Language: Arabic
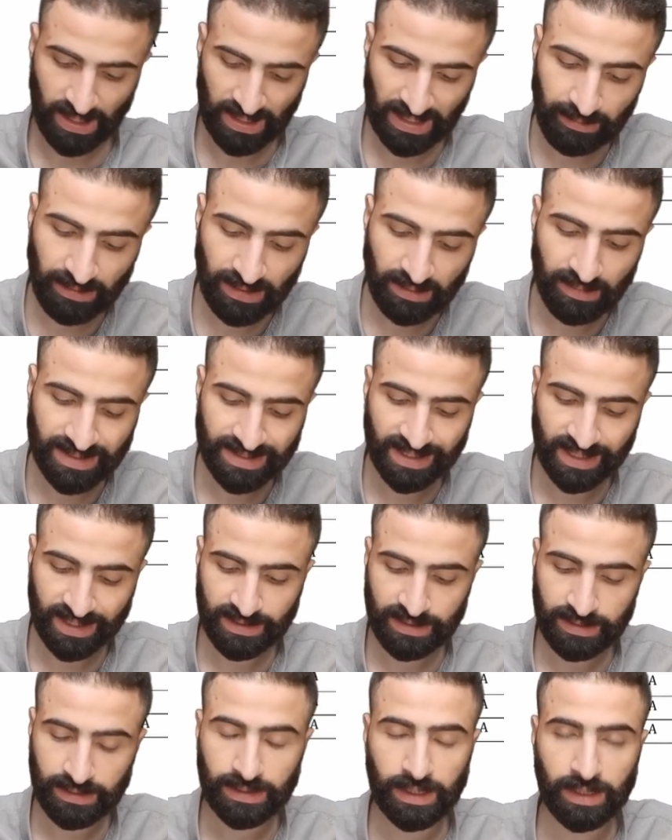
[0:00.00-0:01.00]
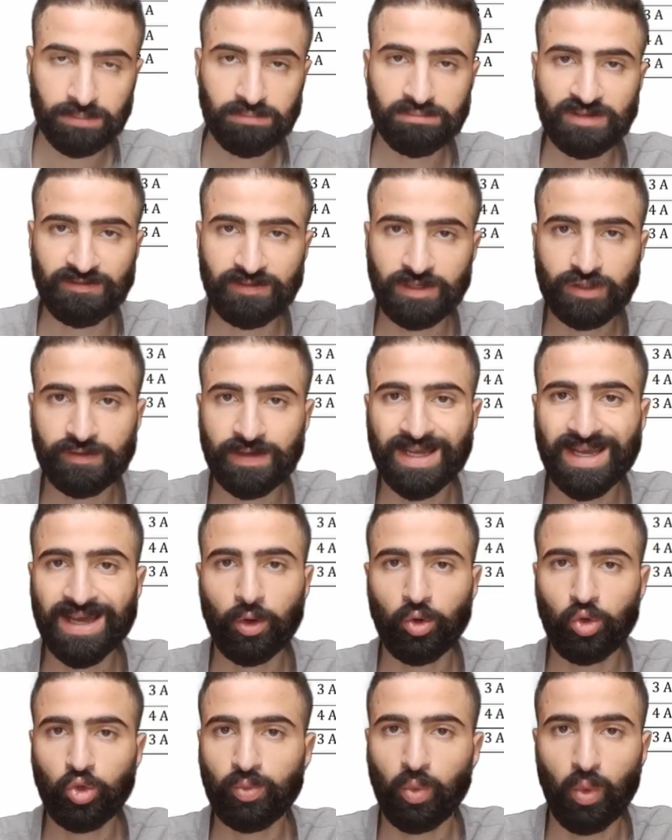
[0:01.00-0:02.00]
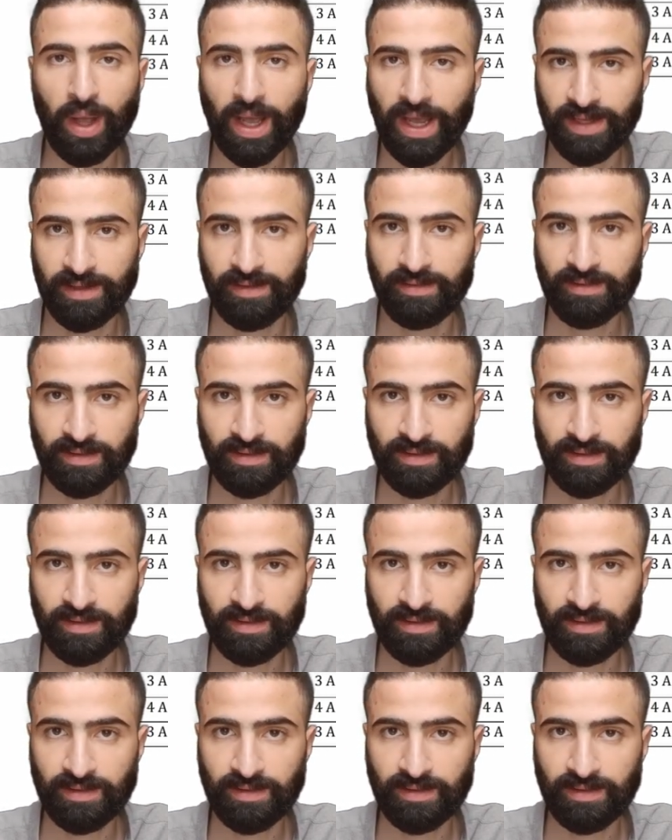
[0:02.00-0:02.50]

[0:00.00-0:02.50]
طبعا المسألة دي مفيش فيها غير لوب واحد